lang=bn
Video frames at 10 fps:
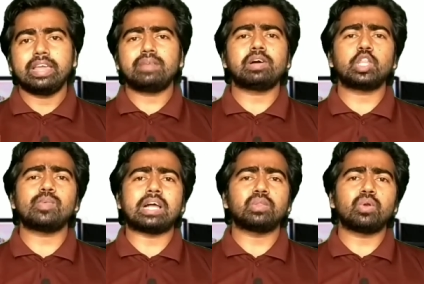এর মাধ্যমে
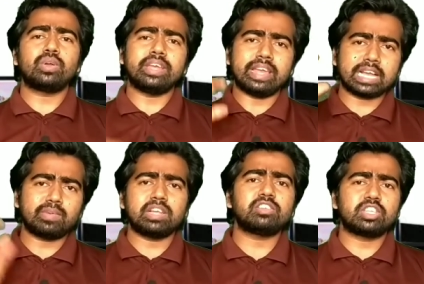আন্দোলনটি
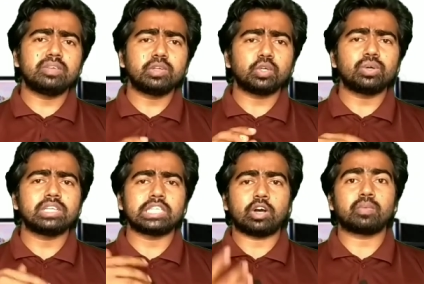একেবারে স্থিমিত হয়ে
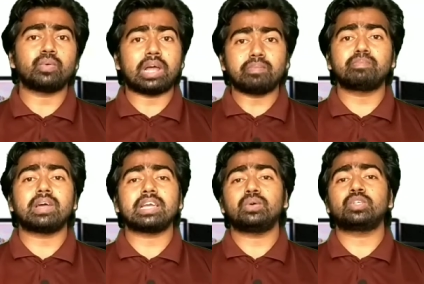যাওয়ার পর
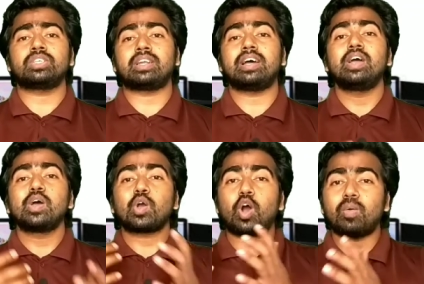আপনাকে হচ্ছে যারা
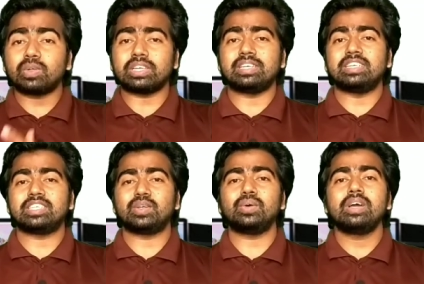ক্ষমতায় এনেছিল